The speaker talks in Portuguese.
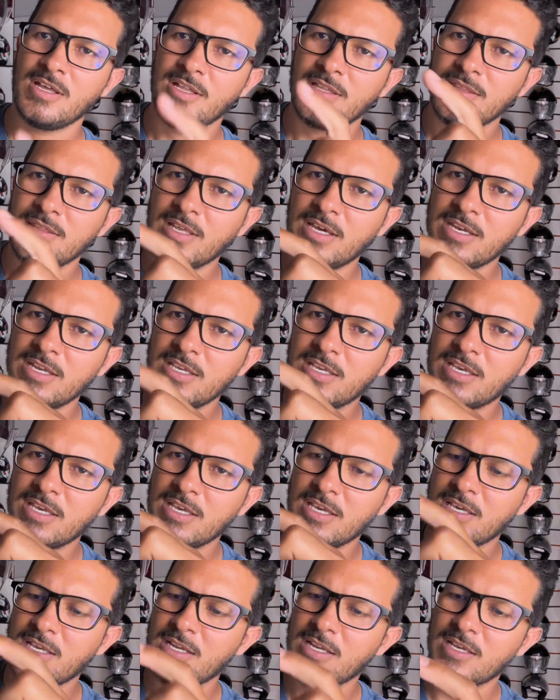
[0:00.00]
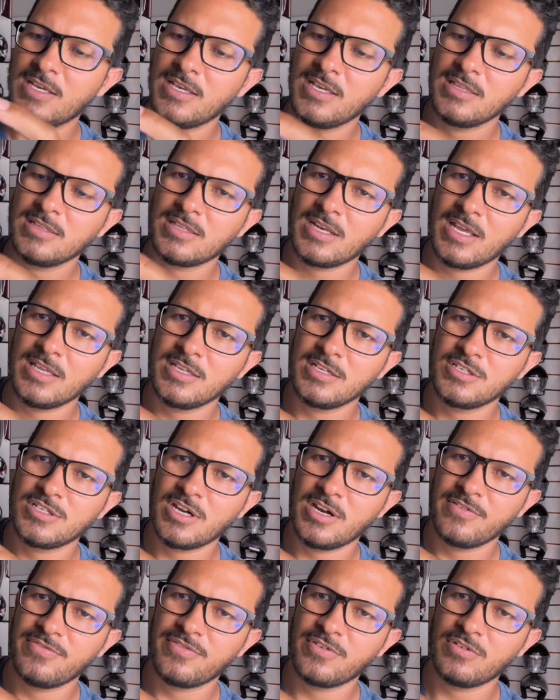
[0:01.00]
Narigueira, entrada de
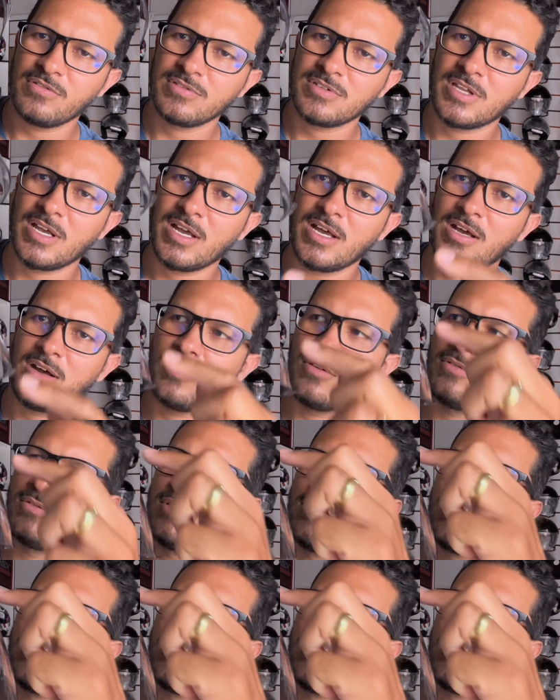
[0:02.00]
ar frontal,